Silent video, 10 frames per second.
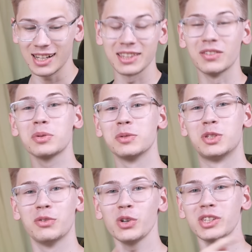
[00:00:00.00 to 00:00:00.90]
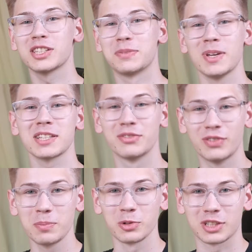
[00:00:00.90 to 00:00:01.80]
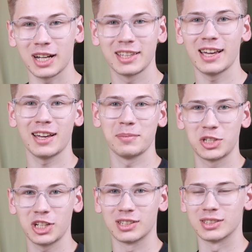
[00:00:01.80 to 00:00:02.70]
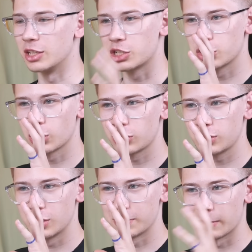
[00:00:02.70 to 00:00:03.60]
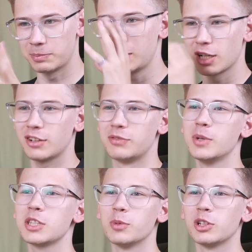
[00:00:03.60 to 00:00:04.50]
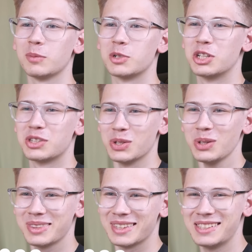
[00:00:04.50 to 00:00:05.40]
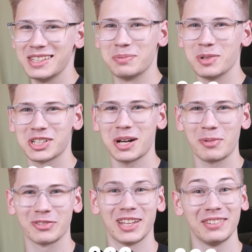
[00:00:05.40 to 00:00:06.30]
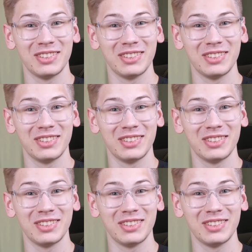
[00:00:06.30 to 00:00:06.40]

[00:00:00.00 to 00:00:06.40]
Ладно, в общем, сегодня спецвыпуск, как я и обещал. На 600 тысяч подписчиков мы смотрим 600 тысяч мышапов на